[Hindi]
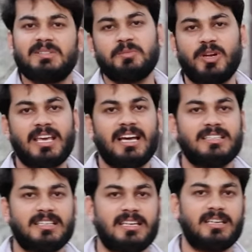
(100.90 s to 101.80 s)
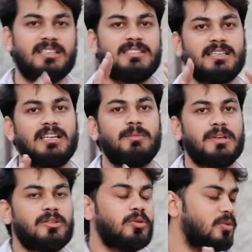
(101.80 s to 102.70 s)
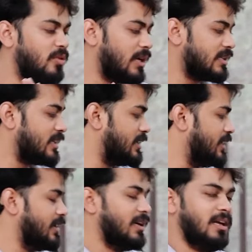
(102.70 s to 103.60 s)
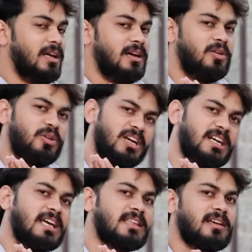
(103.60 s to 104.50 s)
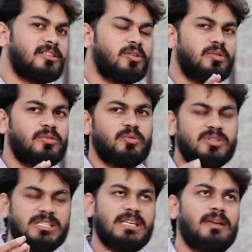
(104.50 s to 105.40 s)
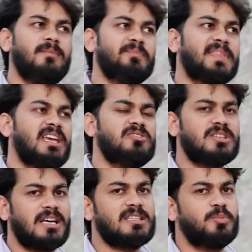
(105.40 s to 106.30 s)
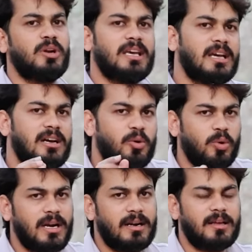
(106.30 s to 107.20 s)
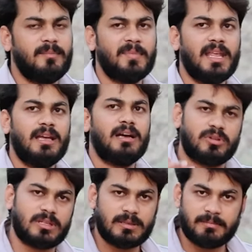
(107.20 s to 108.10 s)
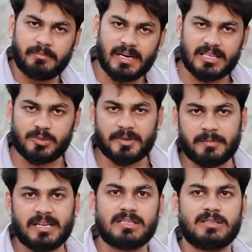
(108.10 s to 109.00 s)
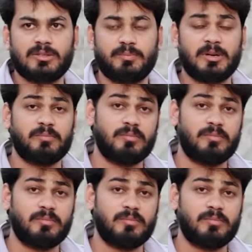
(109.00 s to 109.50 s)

बोल के आ जाता है सिग्नल पे थोड़ा सा वो हीट आता है तो उससे इंजन आइस बोल के एक कूलेंट है बहुत बड़े सुपर बाइक सुपर